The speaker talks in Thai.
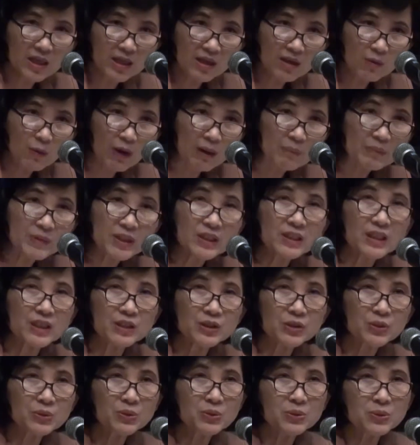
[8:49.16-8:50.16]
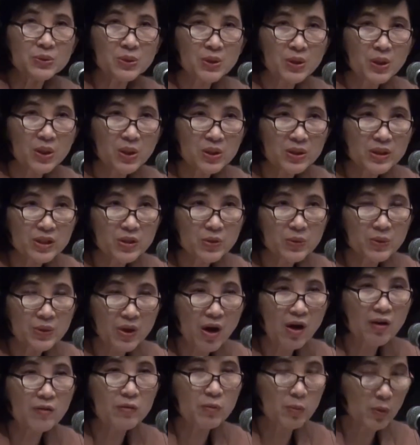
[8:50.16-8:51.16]
มีความเถื่อนอยู่ที่อยู่
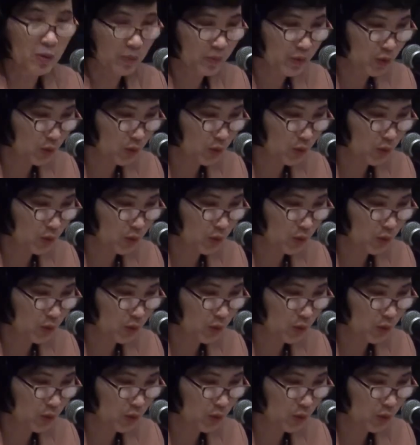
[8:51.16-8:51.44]
นอกระบ